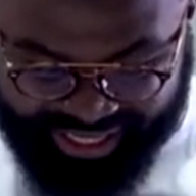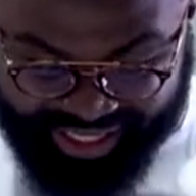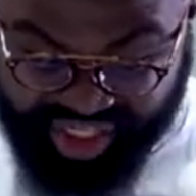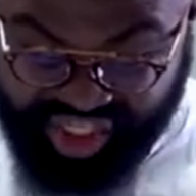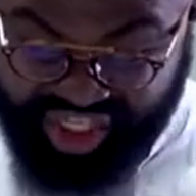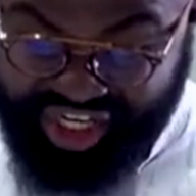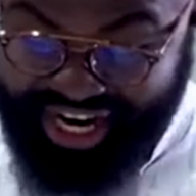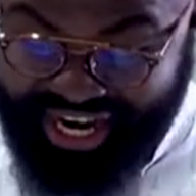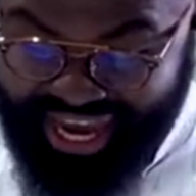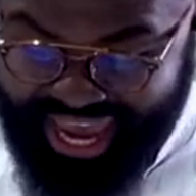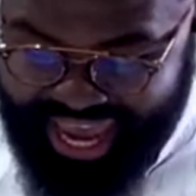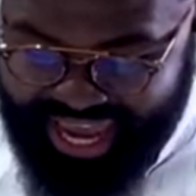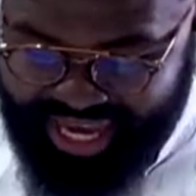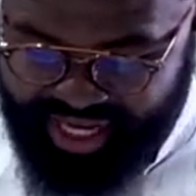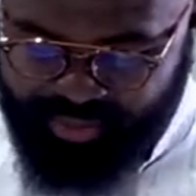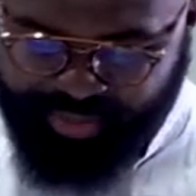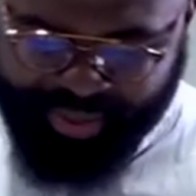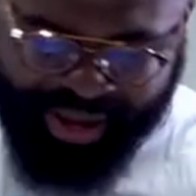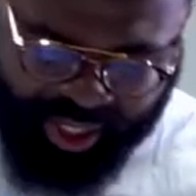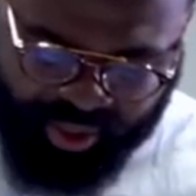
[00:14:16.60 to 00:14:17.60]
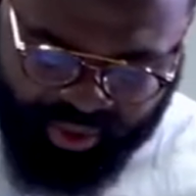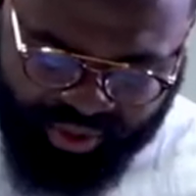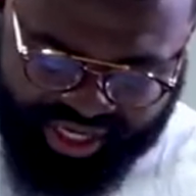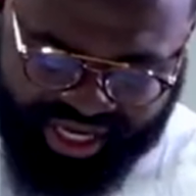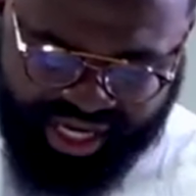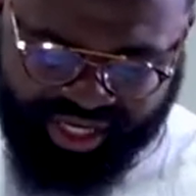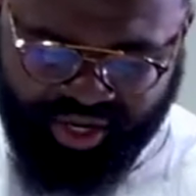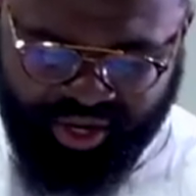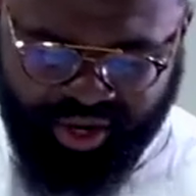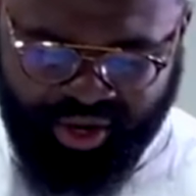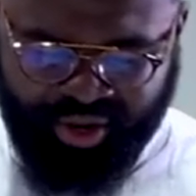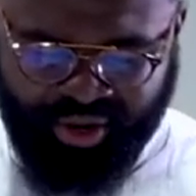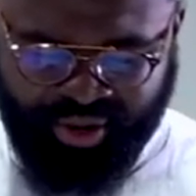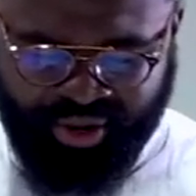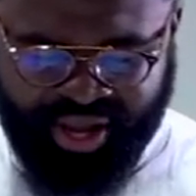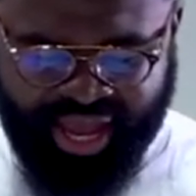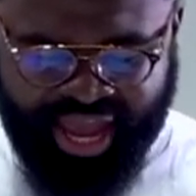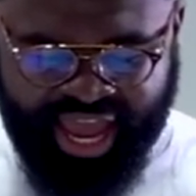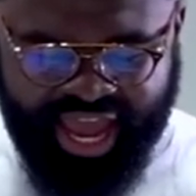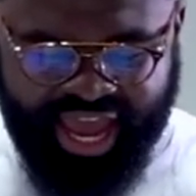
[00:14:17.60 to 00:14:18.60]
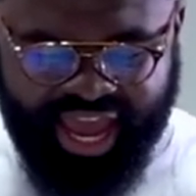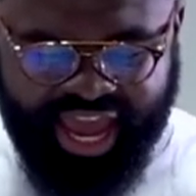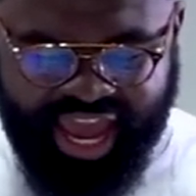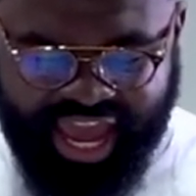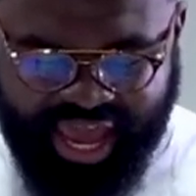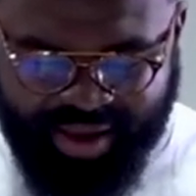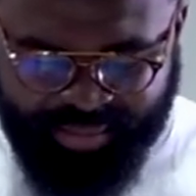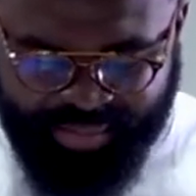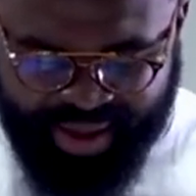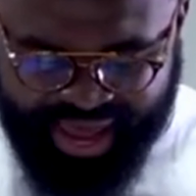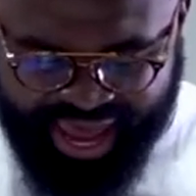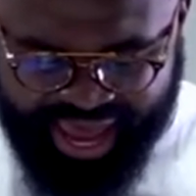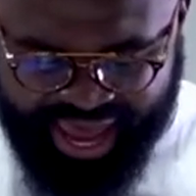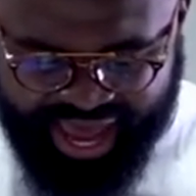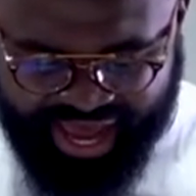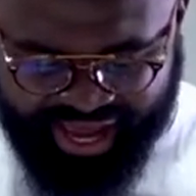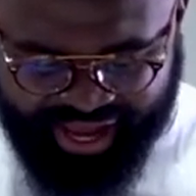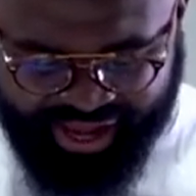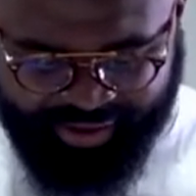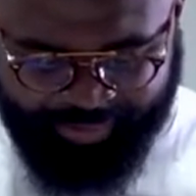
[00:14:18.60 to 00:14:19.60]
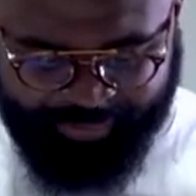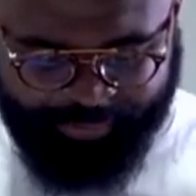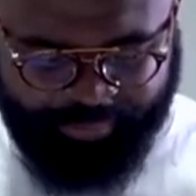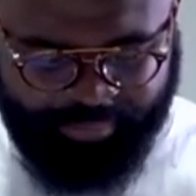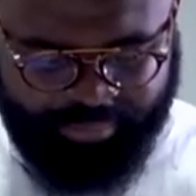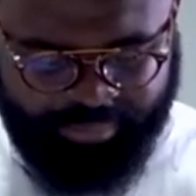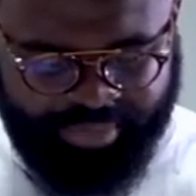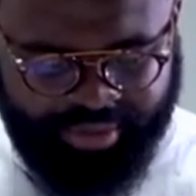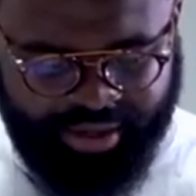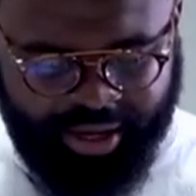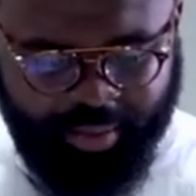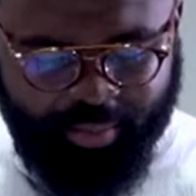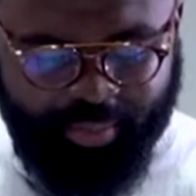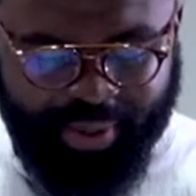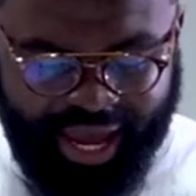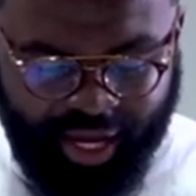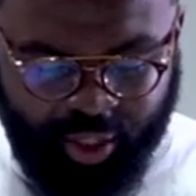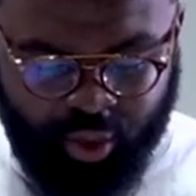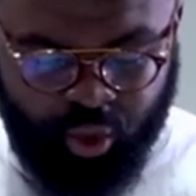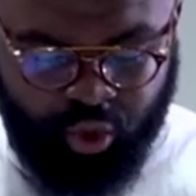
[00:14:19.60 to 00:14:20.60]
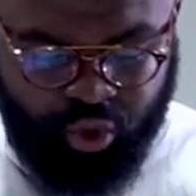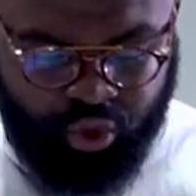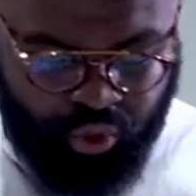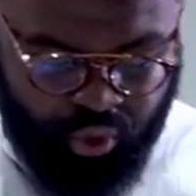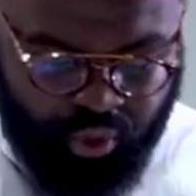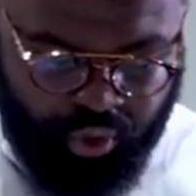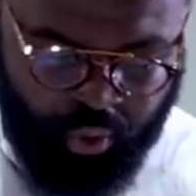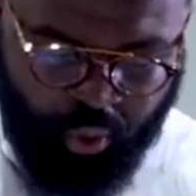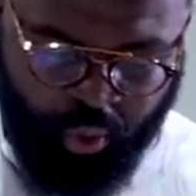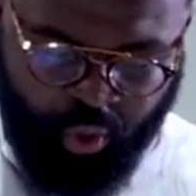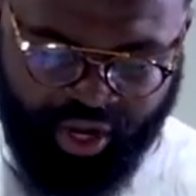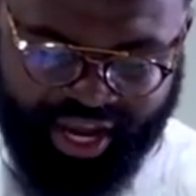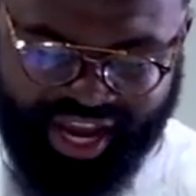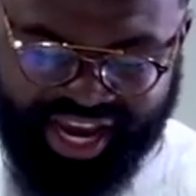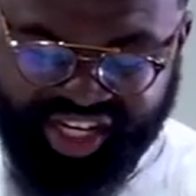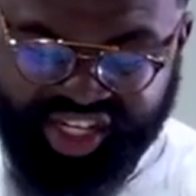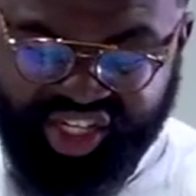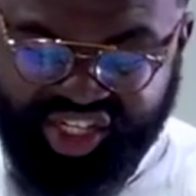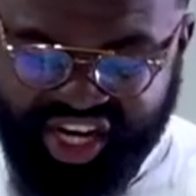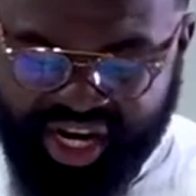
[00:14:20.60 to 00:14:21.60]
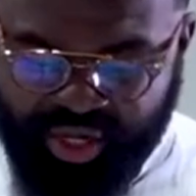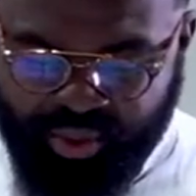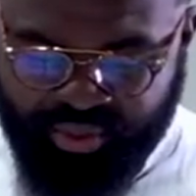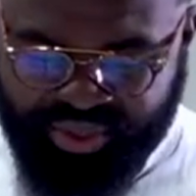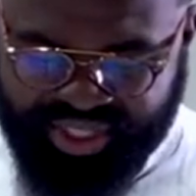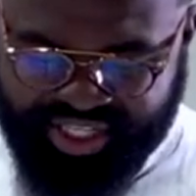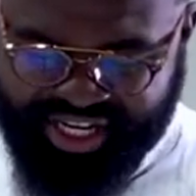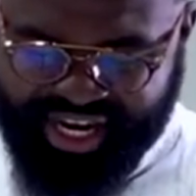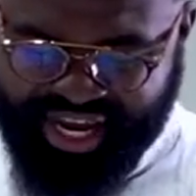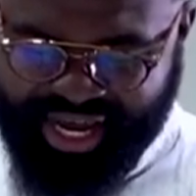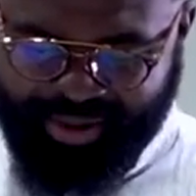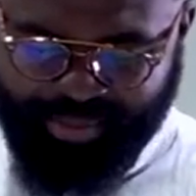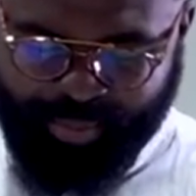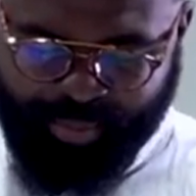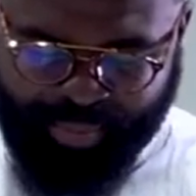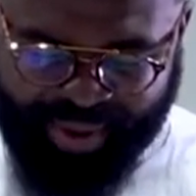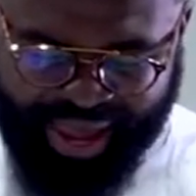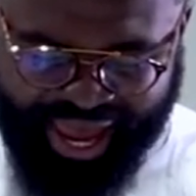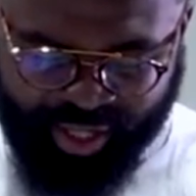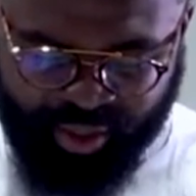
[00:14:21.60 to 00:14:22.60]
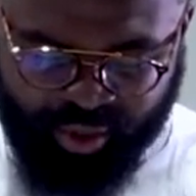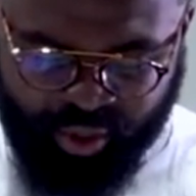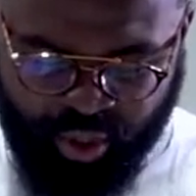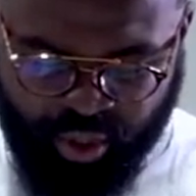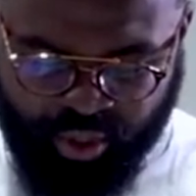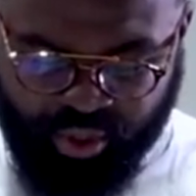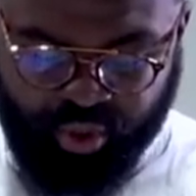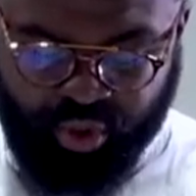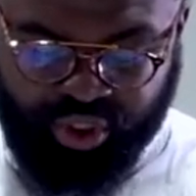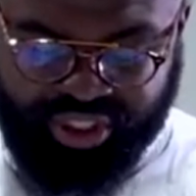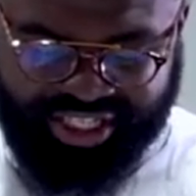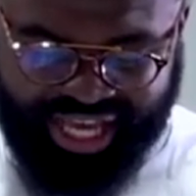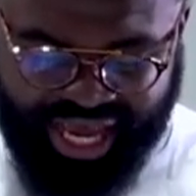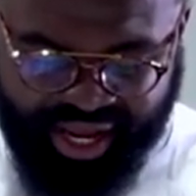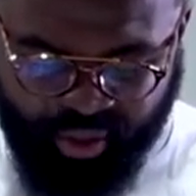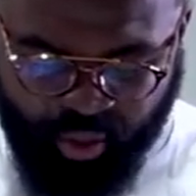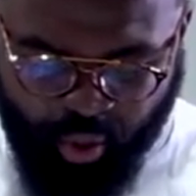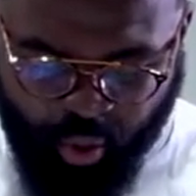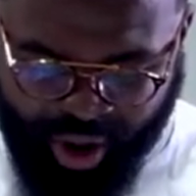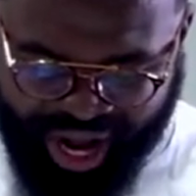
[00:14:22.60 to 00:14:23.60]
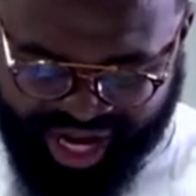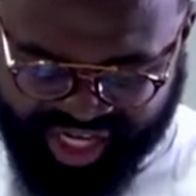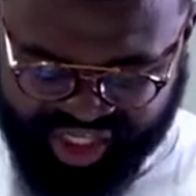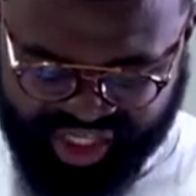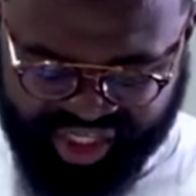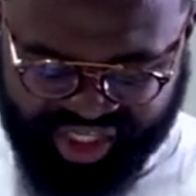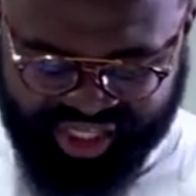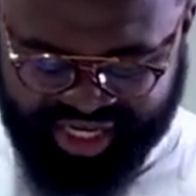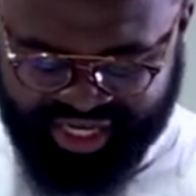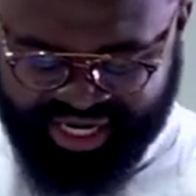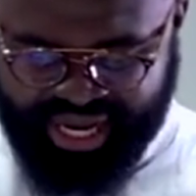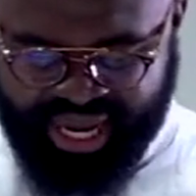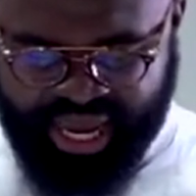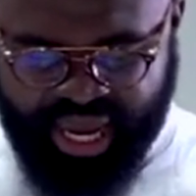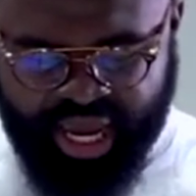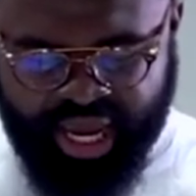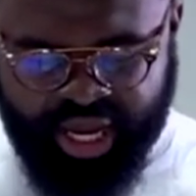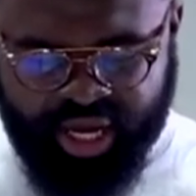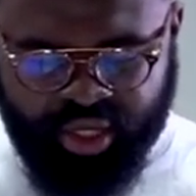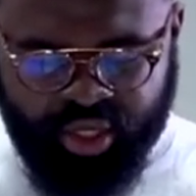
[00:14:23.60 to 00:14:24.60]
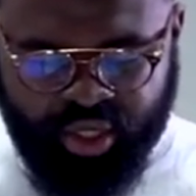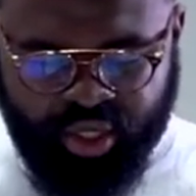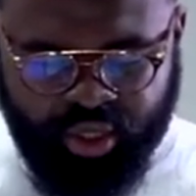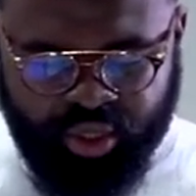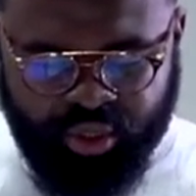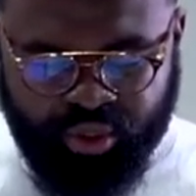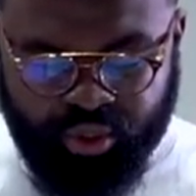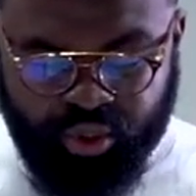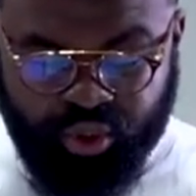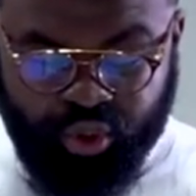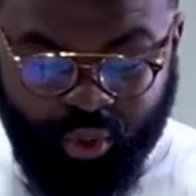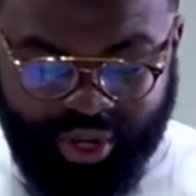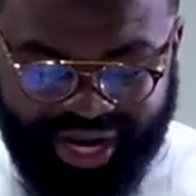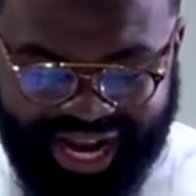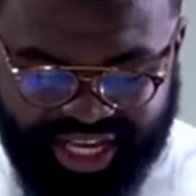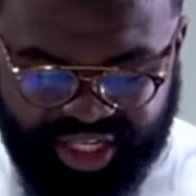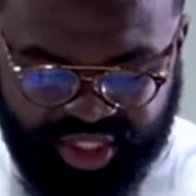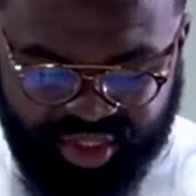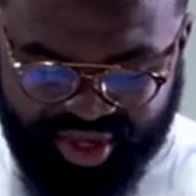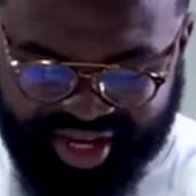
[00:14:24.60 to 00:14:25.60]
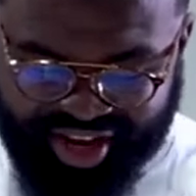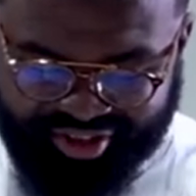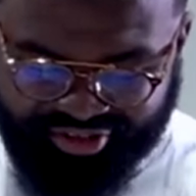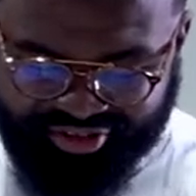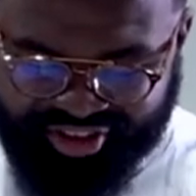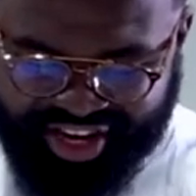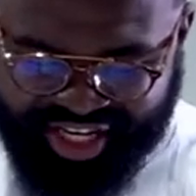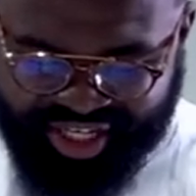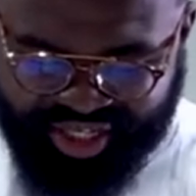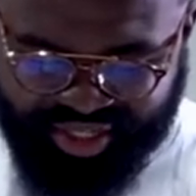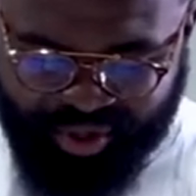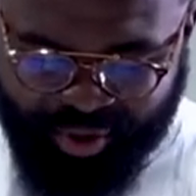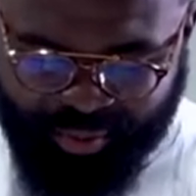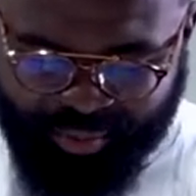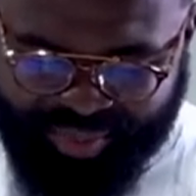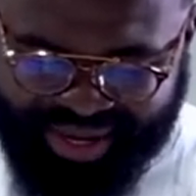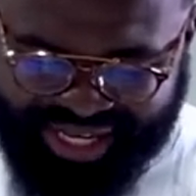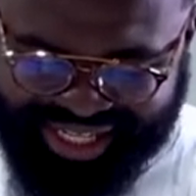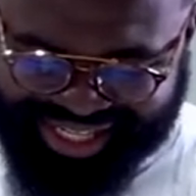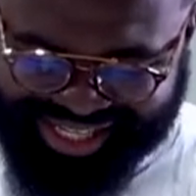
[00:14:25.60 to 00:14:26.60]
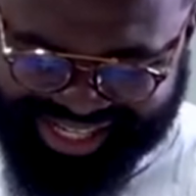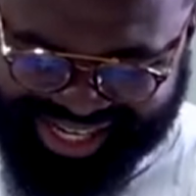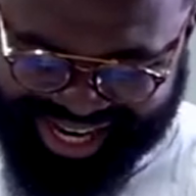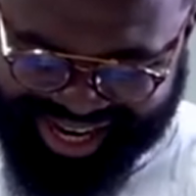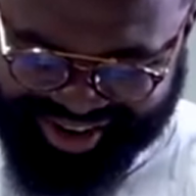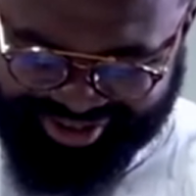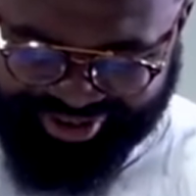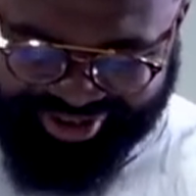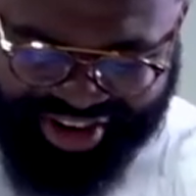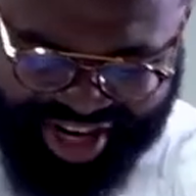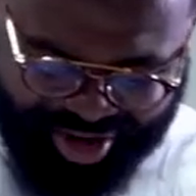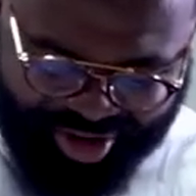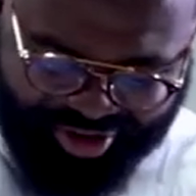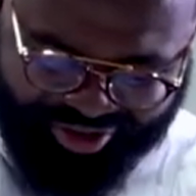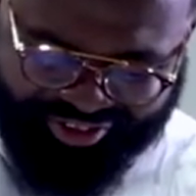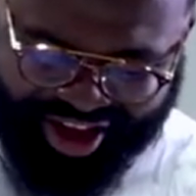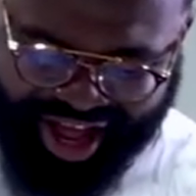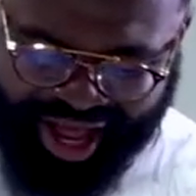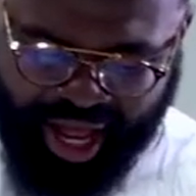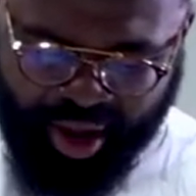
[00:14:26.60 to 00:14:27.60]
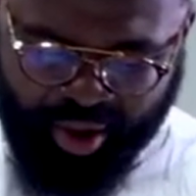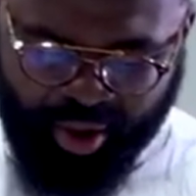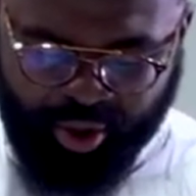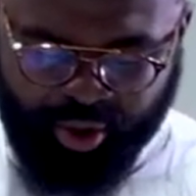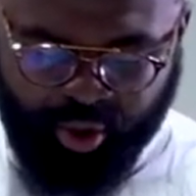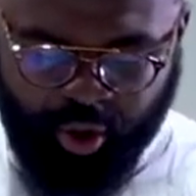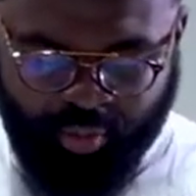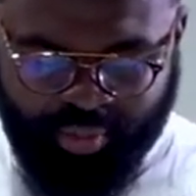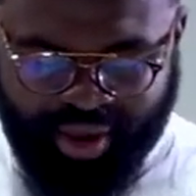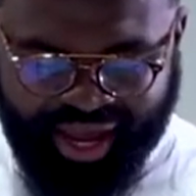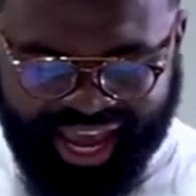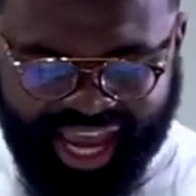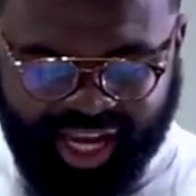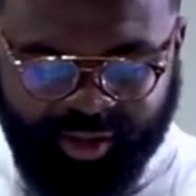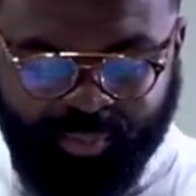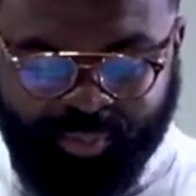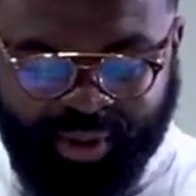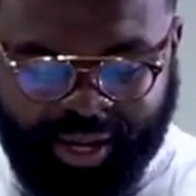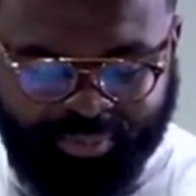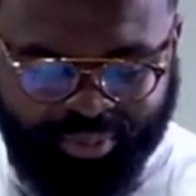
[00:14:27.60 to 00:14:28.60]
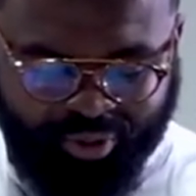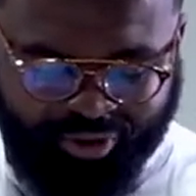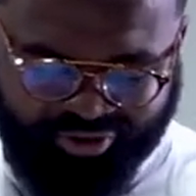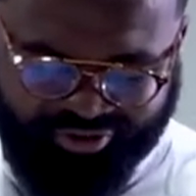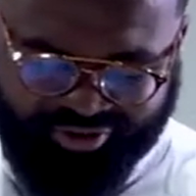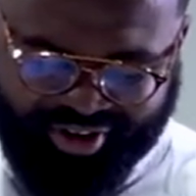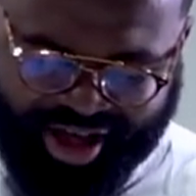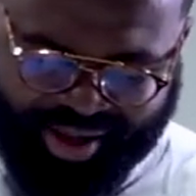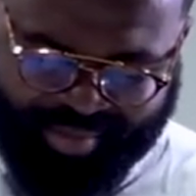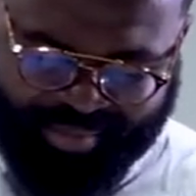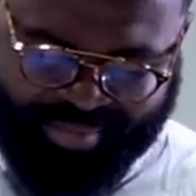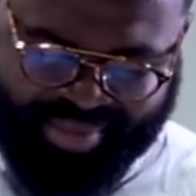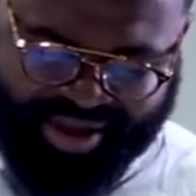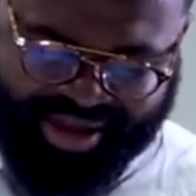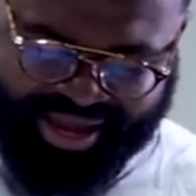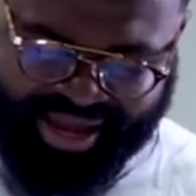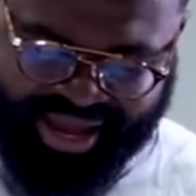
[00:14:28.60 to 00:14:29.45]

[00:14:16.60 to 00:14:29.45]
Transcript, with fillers: Jéred, père de Guédor, Héber, père de Soko, et Jécoutiel, père de Zanoach. Ceux-là sont les fils de Bitja, fille de Pharaon, que Mered prit pour femme